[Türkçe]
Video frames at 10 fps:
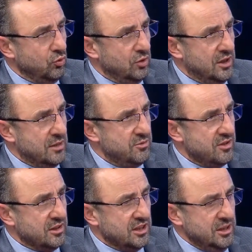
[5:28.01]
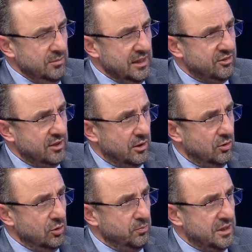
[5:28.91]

Suudi Arabistan. Kim destekliyor?